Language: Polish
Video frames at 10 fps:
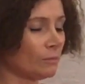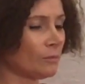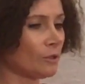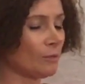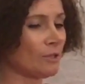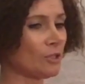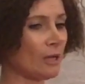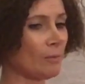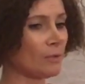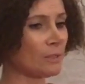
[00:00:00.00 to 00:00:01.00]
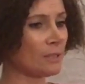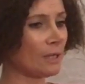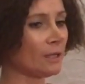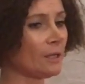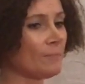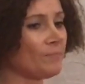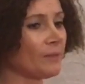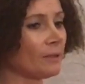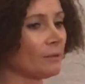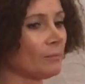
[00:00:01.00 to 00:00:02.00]
no niech będzie aborcja,
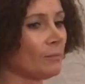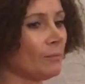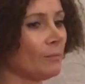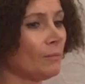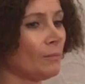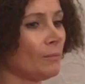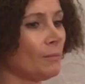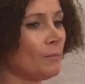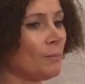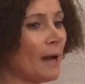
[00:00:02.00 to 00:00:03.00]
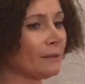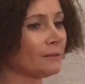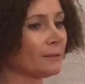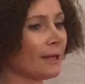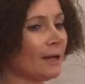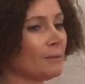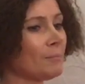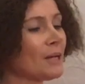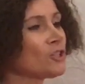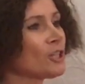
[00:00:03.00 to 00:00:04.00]
matka
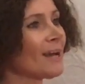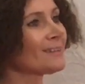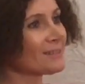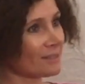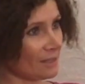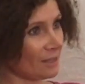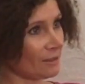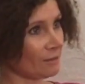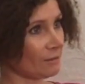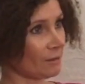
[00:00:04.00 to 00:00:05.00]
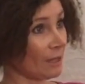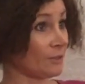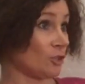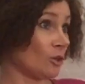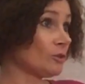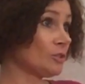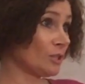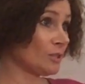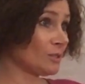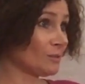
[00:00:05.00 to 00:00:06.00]
ma szansę, ale też
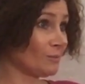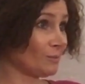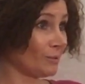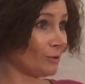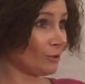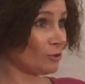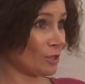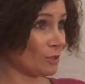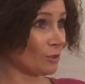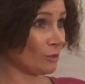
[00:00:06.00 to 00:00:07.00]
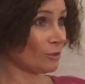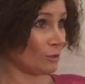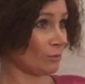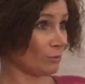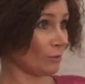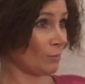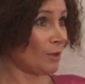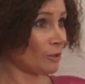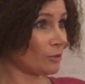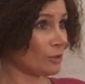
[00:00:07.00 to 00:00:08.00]
ojciec, bo to często nie są
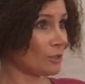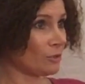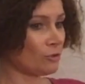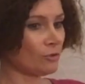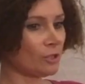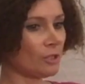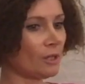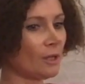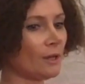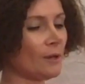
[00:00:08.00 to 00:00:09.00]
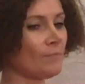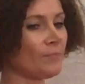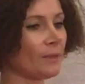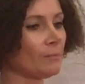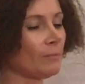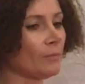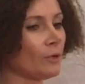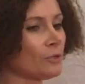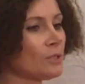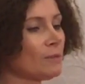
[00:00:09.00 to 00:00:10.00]
oboje rodzice oczywiście, mm,
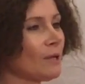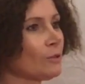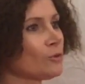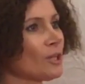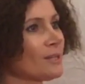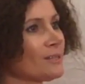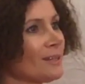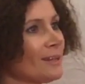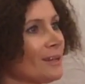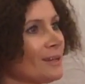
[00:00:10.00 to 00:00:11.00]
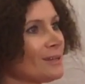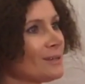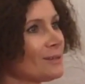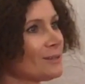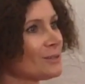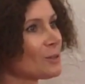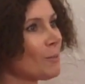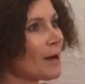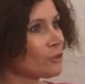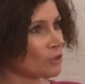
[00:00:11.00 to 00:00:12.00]
rodzice mają szansę
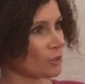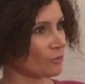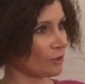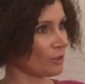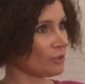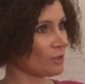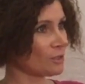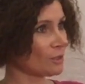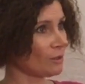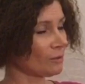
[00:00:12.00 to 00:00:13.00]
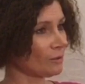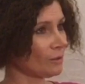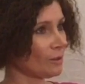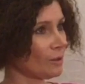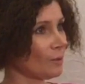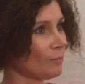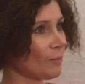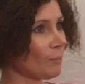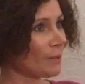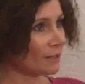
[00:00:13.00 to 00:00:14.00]
zobaczyć swoje dziecko,
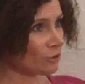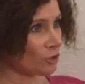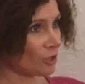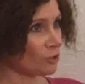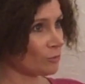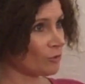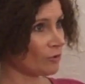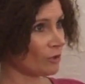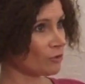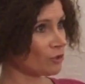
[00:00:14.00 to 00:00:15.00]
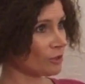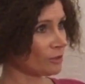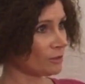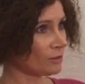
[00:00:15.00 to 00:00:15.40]
popatrzeć mu w oczy